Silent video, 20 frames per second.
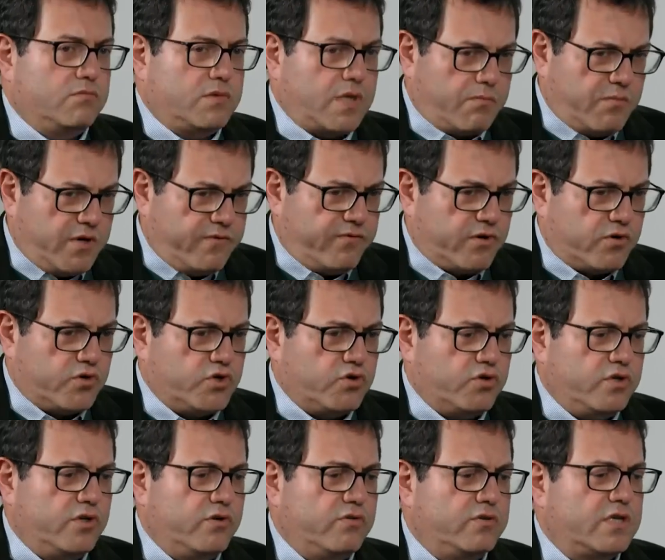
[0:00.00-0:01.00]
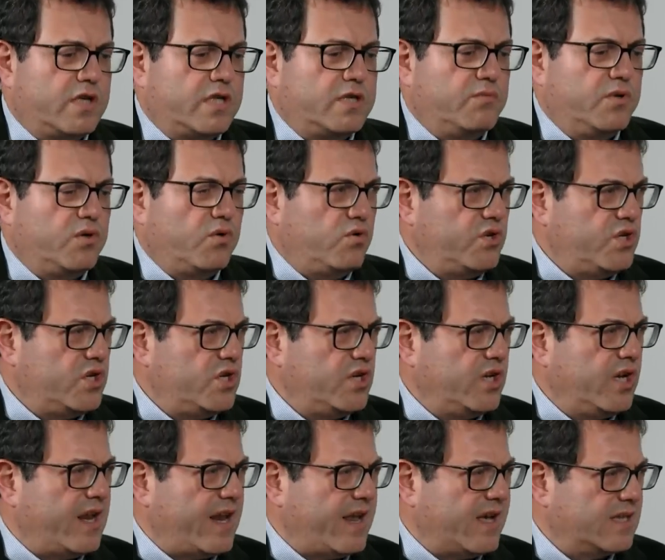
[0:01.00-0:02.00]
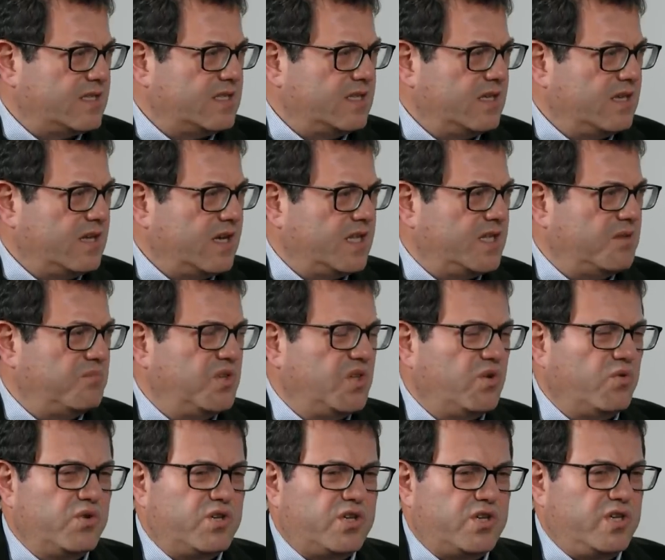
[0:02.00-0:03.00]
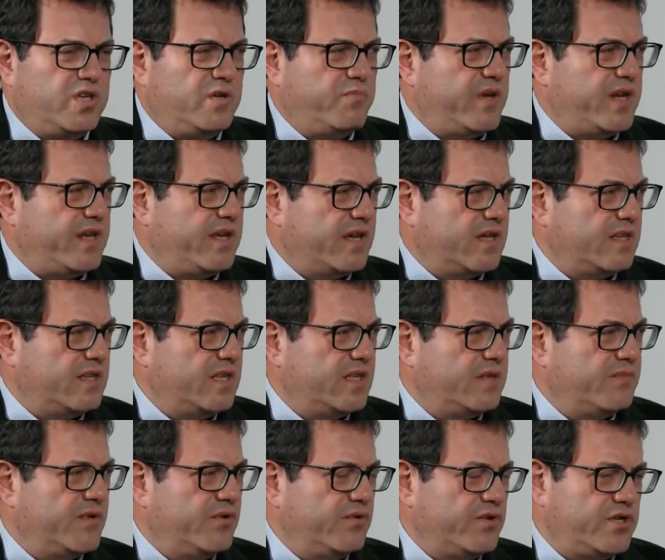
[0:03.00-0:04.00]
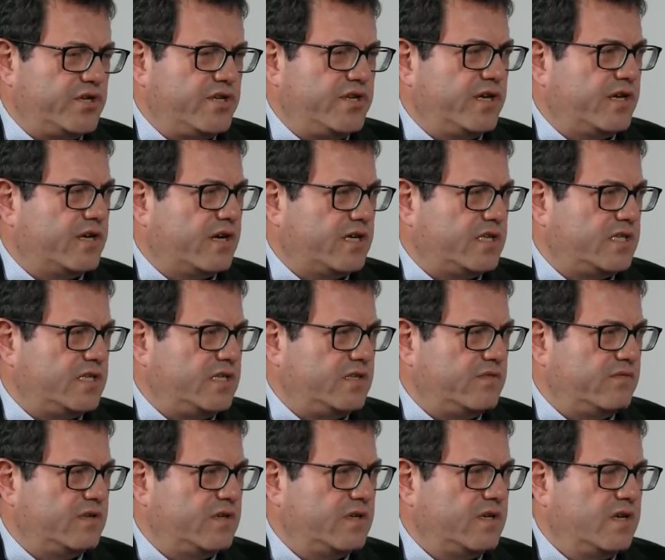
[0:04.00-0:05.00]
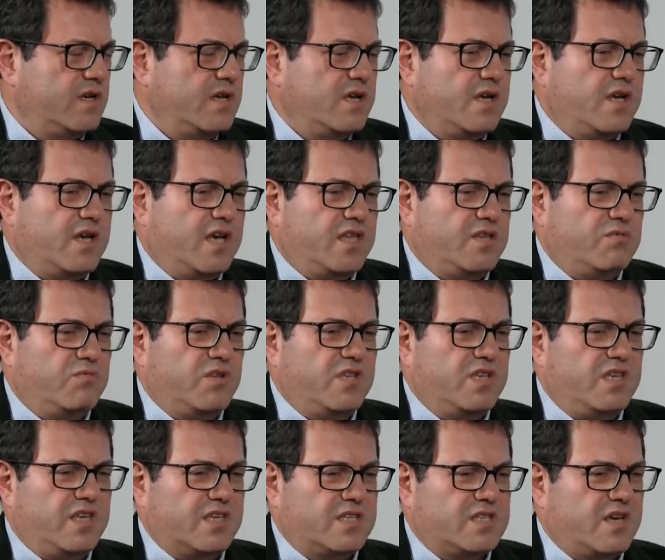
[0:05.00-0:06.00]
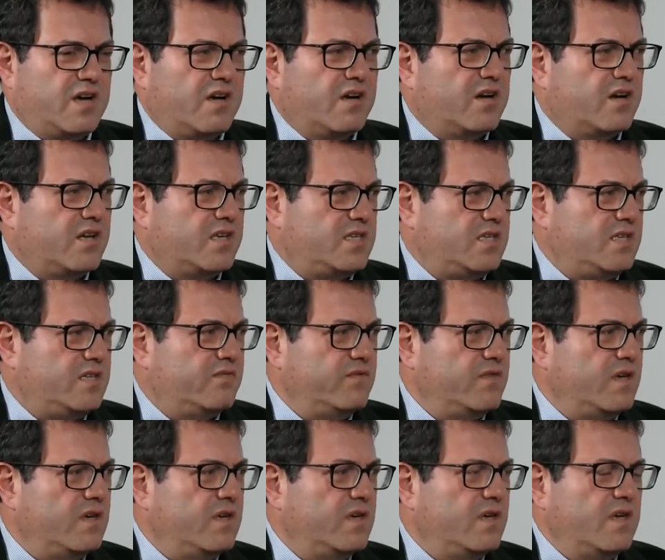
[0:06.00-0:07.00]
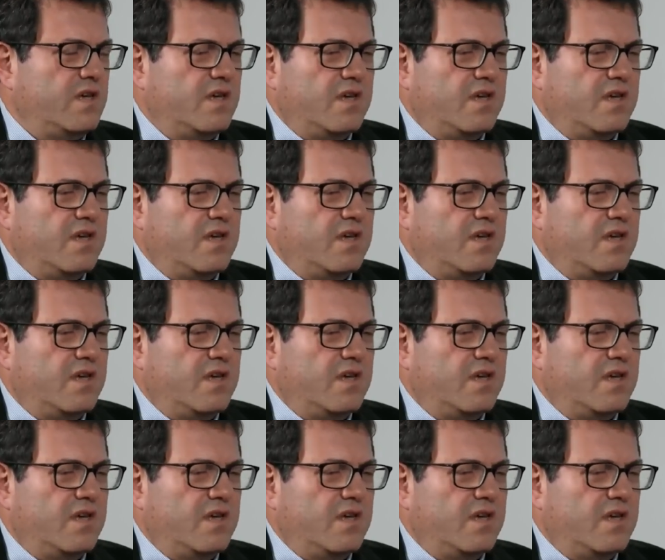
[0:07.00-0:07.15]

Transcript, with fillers: там, там были вооруженные люди. Это было очень грязно, это было очень неприятно, это было очень некрасиво, это было несколько агрессивно